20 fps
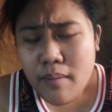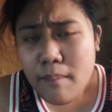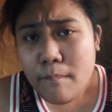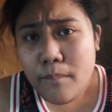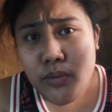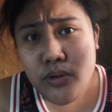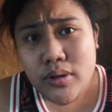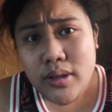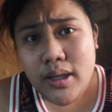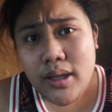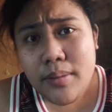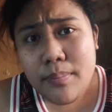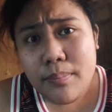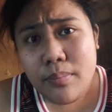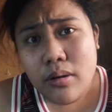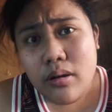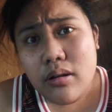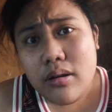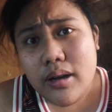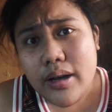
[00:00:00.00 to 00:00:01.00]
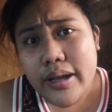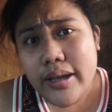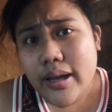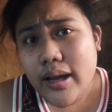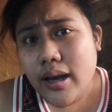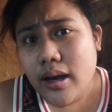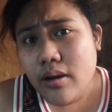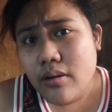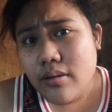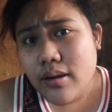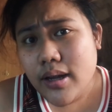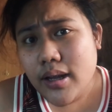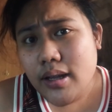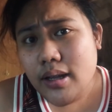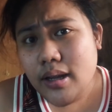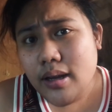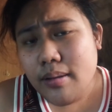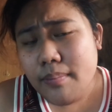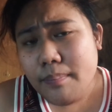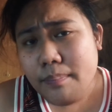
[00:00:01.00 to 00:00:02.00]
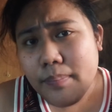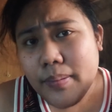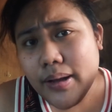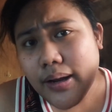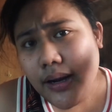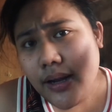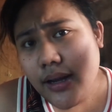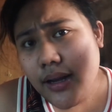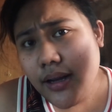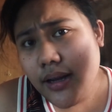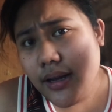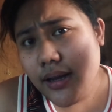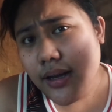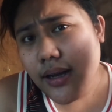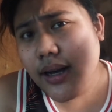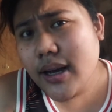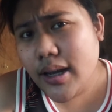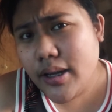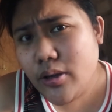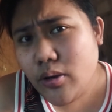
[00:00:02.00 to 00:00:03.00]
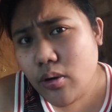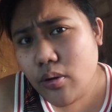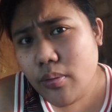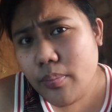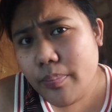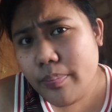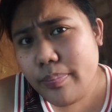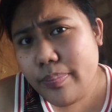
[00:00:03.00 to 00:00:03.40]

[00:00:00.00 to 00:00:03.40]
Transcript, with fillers: motibo kay Aura na parang kayo,